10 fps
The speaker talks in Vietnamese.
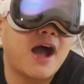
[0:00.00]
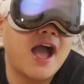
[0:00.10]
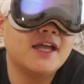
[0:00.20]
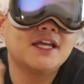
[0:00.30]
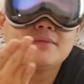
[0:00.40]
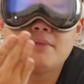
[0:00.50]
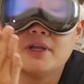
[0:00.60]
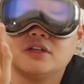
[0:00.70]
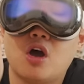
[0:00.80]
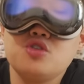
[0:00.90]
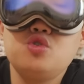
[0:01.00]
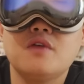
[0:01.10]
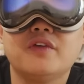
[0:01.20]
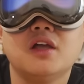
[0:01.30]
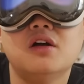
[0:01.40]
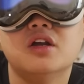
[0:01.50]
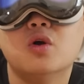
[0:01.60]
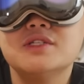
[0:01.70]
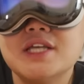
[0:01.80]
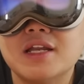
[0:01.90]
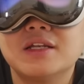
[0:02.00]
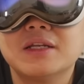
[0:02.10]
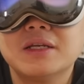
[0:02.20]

mái khi mà mình nói chuyện với cái người đối diện.